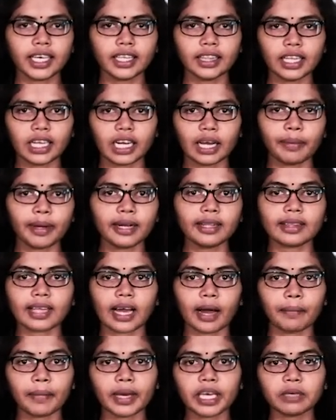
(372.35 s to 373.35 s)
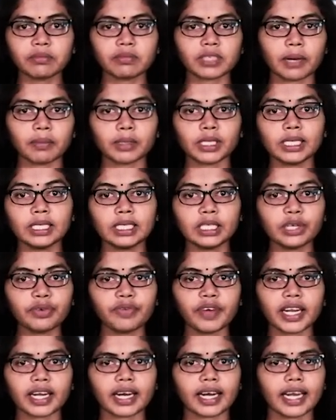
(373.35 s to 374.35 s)
இந்த நபர் தம்மையும் தமது
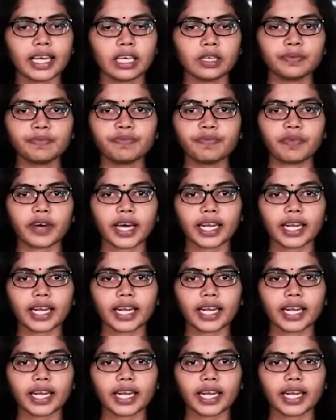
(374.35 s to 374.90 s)
நிறுவனங்களையும்